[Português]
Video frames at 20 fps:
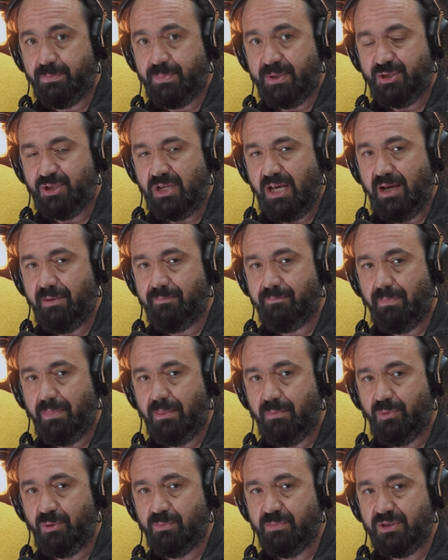Para já,
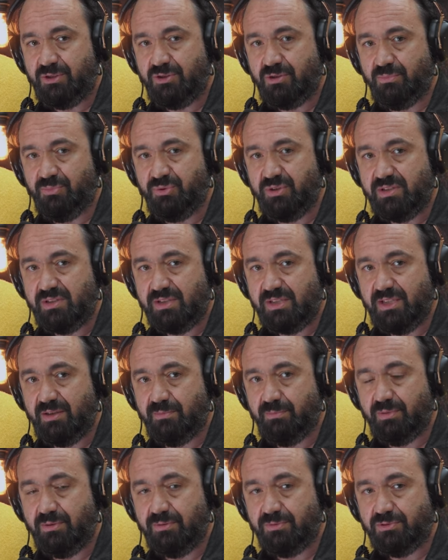por uma questão muito
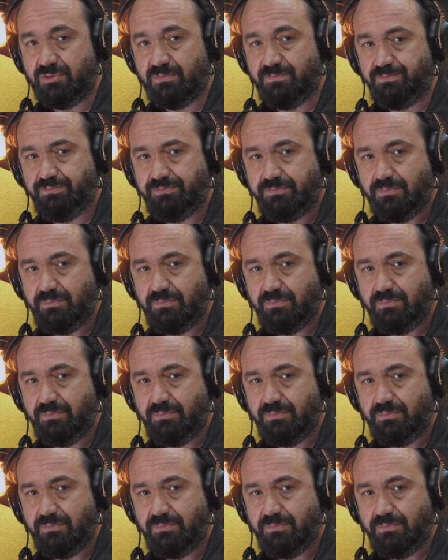simples.